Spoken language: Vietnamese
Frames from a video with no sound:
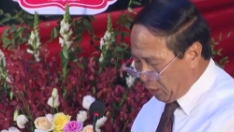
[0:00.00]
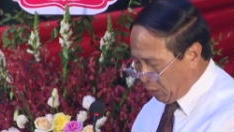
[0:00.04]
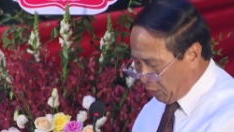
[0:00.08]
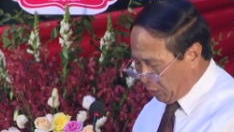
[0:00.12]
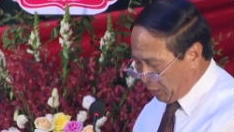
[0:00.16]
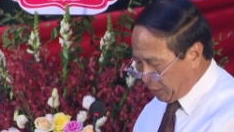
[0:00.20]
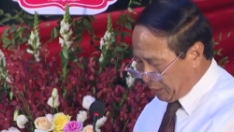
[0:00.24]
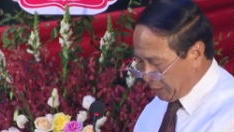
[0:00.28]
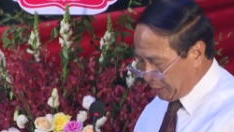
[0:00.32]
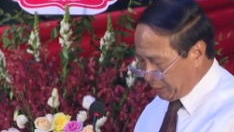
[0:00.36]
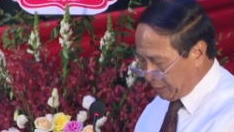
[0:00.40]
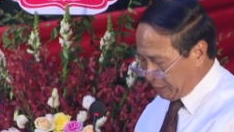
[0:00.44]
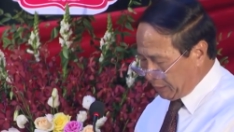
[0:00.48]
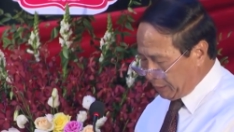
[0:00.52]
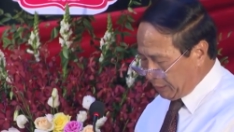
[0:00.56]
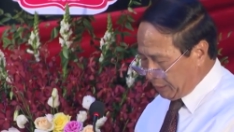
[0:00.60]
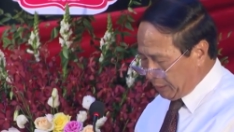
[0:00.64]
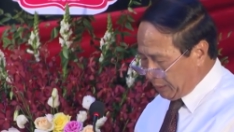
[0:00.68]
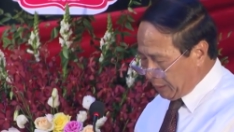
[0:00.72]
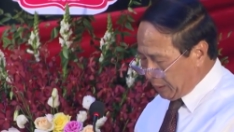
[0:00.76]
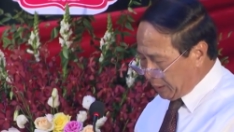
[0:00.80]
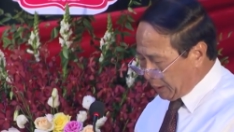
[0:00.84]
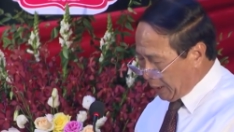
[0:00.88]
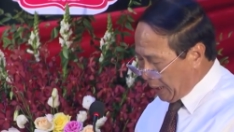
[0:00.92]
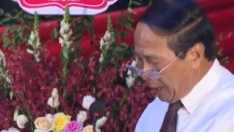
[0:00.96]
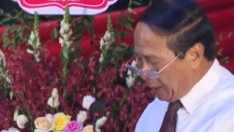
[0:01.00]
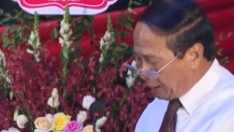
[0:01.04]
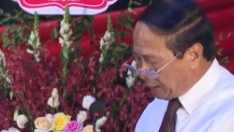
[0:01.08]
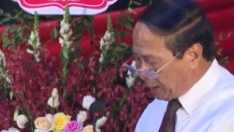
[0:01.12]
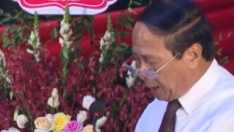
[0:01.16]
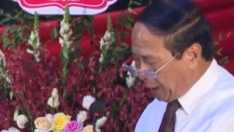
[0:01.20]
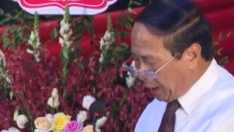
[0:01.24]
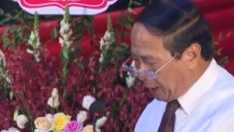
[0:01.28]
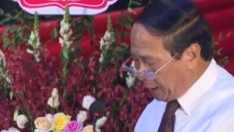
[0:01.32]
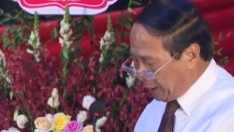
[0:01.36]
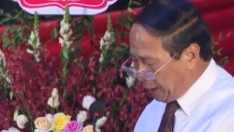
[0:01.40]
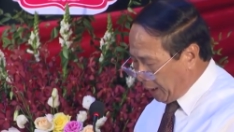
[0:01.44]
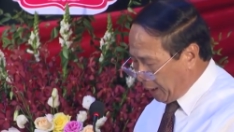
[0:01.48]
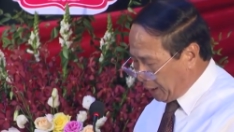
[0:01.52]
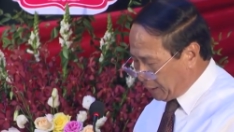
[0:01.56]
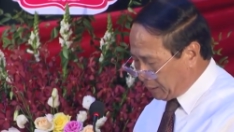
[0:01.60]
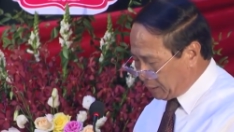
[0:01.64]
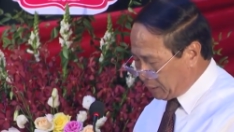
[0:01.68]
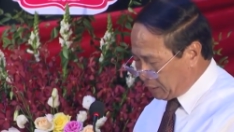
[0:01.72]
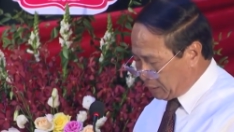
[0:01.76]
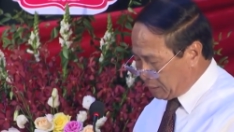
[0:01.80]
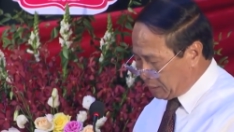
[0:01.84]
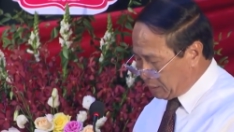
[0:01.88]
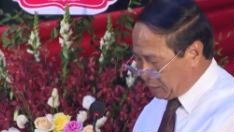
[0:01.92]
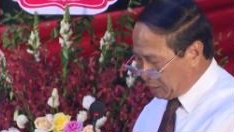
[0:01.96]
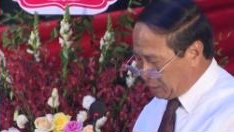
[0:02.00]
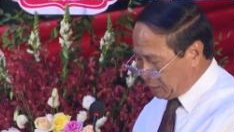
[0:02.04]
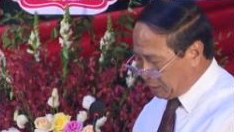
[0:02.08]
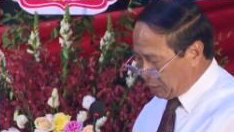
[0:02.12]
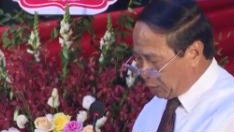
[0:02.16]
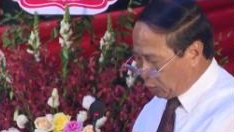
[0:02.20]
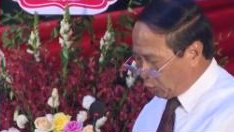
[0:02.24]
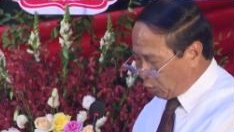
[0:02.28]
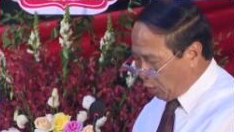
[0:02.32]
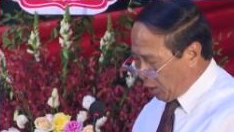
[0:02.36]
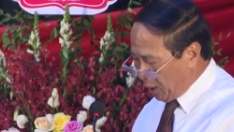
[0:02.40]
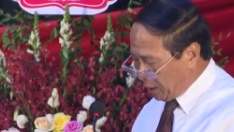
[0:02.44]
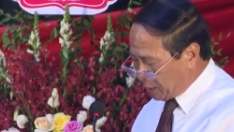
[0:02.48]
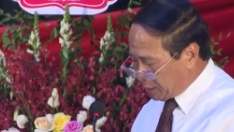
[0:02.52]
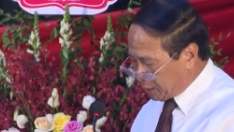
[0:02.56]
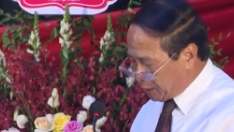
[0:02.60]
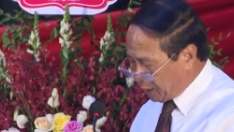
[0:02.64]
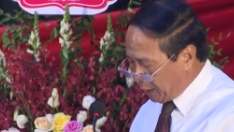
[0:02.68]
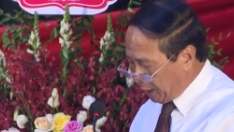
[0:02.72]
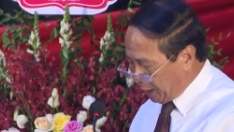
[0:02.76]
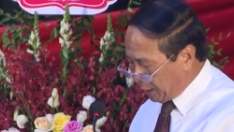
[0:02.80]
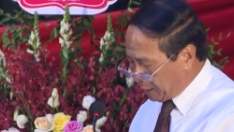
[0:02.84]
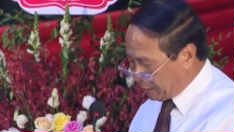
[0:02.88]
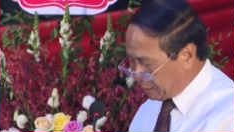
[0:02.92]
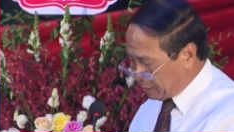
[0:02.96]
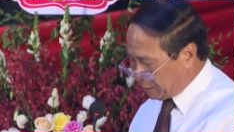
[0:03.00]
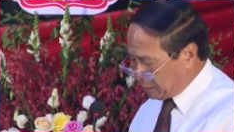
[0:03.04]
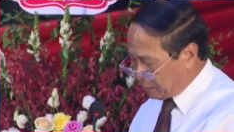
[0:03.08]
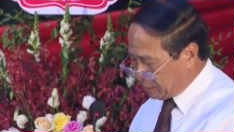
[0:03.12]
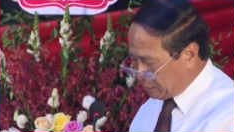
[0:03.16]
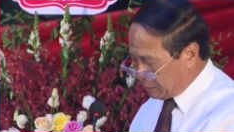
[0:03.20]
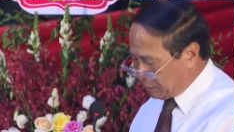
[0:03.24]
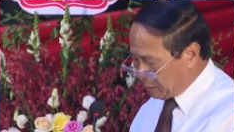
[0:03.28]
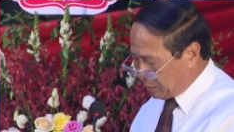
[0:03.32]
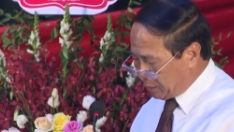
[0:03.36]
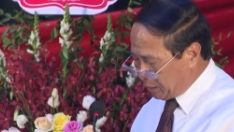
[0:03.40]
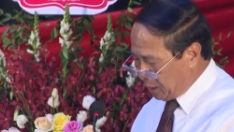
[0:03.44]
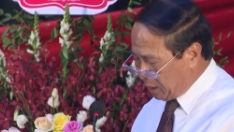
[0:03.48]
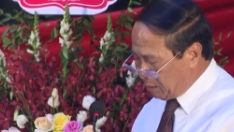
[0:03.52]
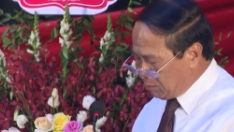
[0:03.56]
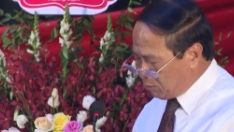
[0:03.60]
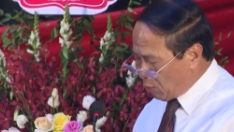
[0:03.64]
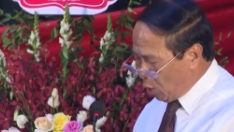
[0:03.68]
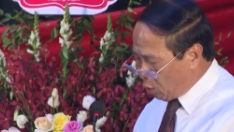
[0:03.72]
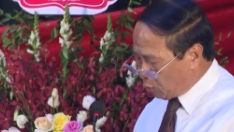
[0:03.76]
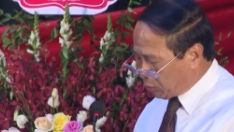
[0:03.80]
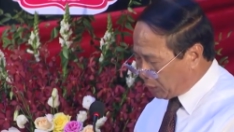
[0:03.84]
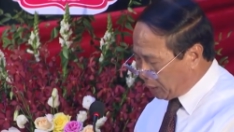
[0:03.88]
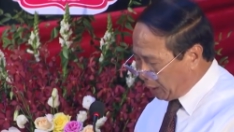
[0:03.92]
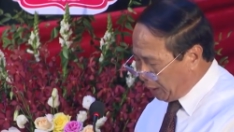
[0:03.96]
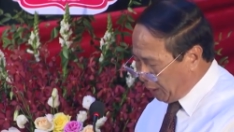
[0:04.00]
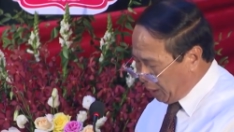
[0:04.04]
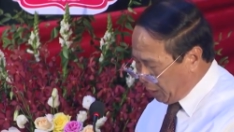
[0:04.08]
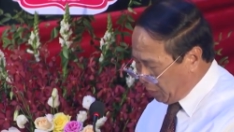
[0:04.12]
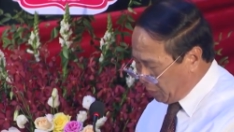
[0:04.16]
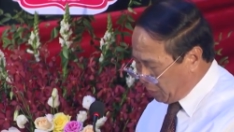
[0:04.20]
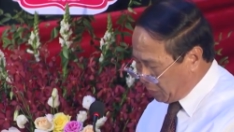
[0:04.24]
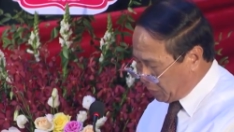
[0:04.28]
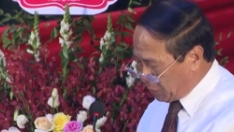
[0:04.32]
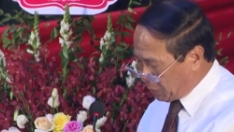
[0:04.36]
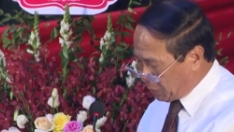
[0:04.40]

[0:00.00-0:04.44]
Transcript: hội đã thể hiện toàn diện những mục tiêu,